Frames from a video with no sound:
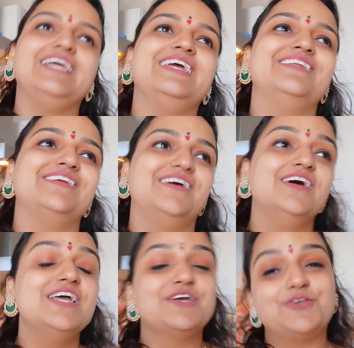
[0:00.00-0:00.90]
लेकिन
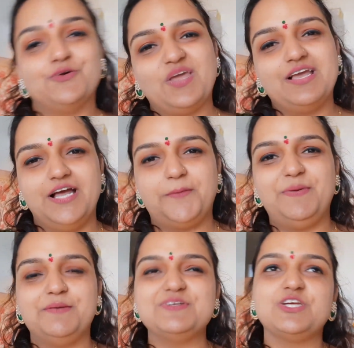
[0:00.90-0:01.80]
क्योंकि घर पे
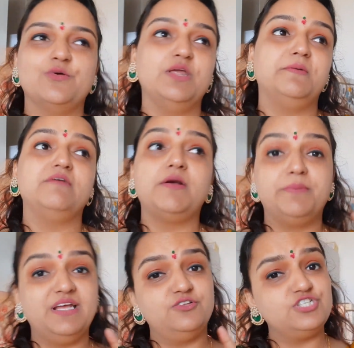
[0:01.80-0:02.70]
हमेशा गुड़ी पड़वा पे
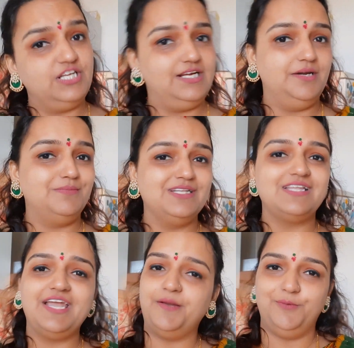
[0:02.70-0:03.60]
या तो श्रीखंड बनता
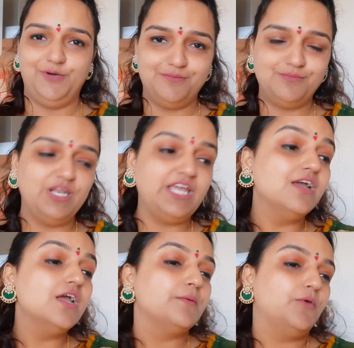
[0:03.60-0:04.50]
है या पूरनपुली
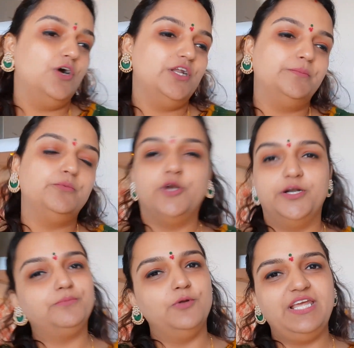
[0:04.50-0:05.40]
और
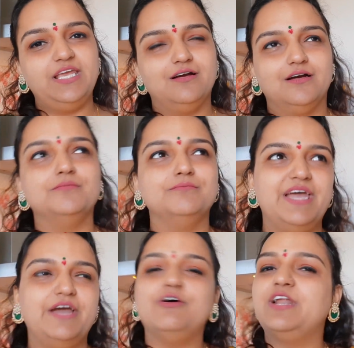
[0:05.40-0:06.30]
पूरनपुली
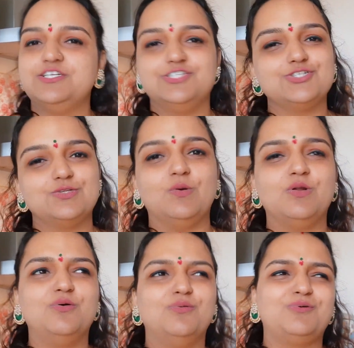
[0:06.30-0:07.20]
मैं और आशीष
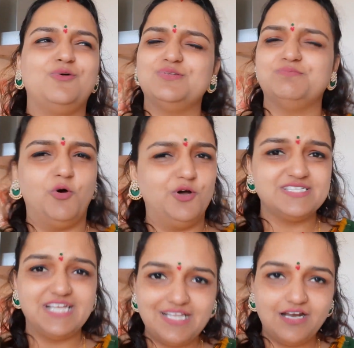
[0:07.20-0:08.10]
दोनों को बहुत
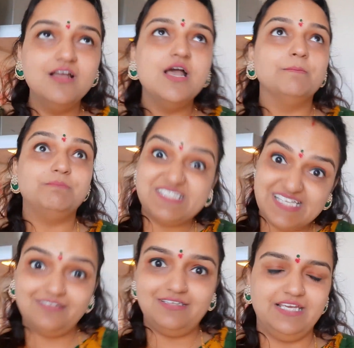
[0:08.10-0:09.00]
ज़्यादा
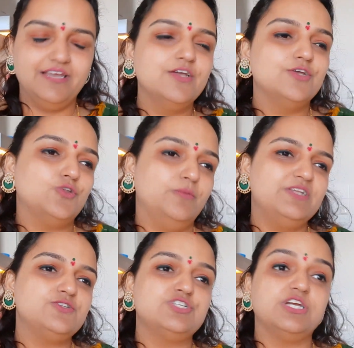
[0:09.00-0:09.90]
पसंद नहीं है तो
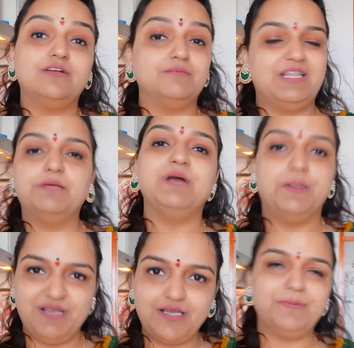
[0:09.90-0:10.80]
मैंने सोचा मतलब घर
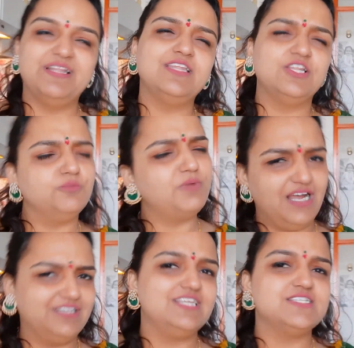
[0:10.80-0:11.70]
में अगर बनती है तो हम
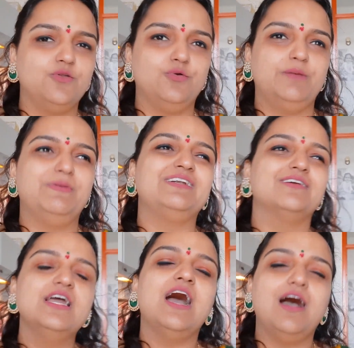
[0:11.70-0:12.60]
खाते ज़रूर है बट
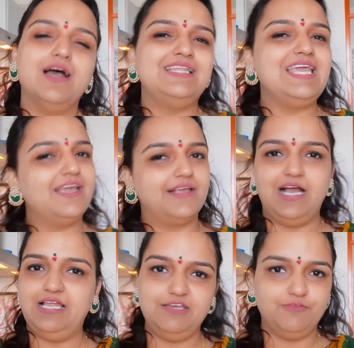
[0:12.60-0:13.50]
आधी एक
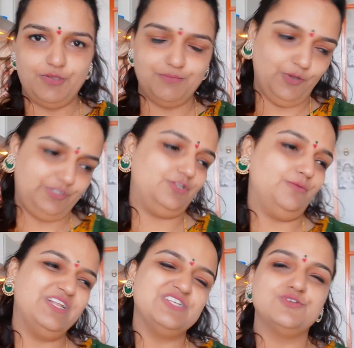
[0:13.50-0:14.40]
खाली वही बहुत है तो
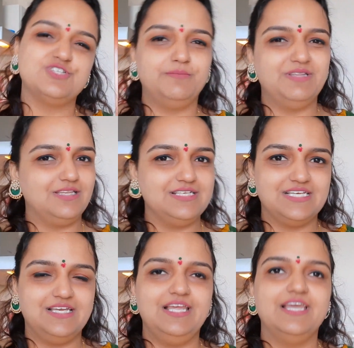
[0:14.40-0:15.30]
मैंने सोचा अब इतने से
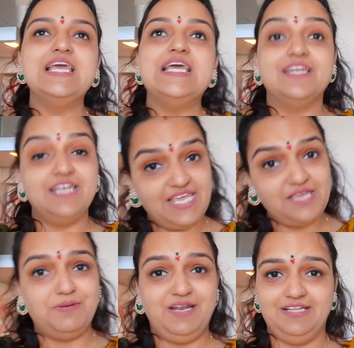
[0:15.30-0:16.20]
के लिए
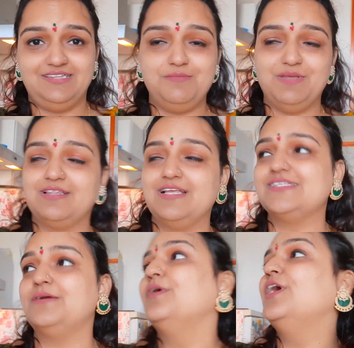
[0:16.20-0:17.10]
नहीं बनाती मैं इतना
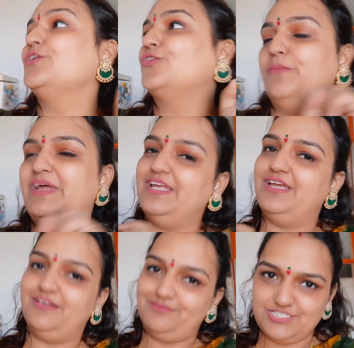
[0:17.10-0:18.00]
सब तो मैंने
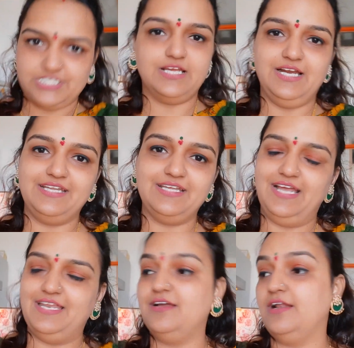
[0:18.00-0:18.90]
श्रीखंड की
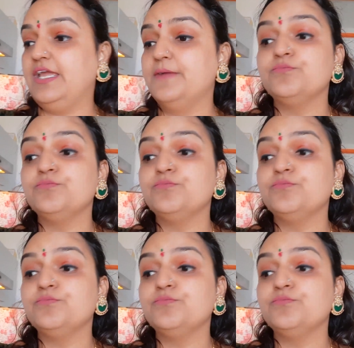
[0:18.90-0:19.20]
तैयारी कर ली